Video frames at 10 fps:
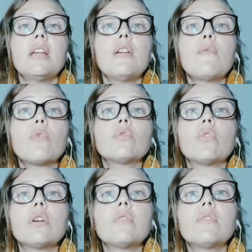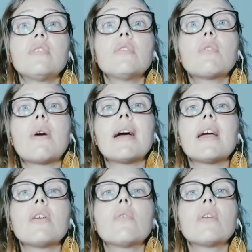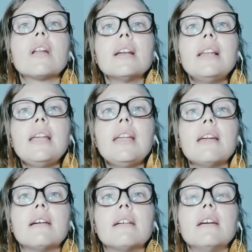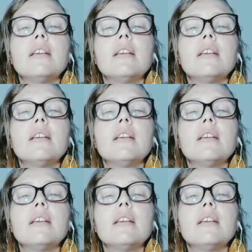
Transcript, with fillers: e voltou inclusive com a ecolalia,